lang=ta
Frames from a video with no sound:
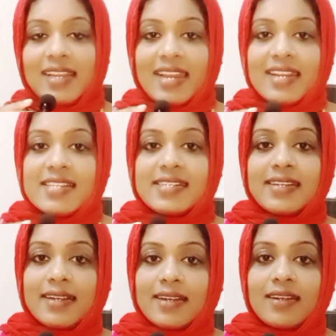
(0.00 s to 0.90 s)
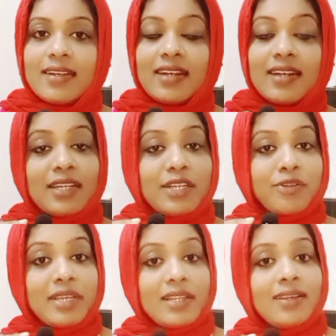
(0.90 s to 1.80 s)
லேடிஸ் இருக்காங்க ஆண்டவர்
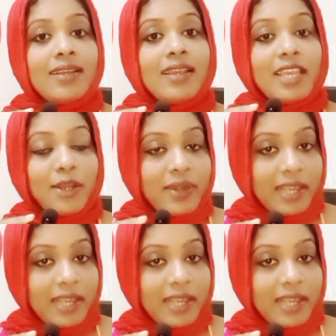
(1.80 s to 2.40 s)
மேலே என்னுடைய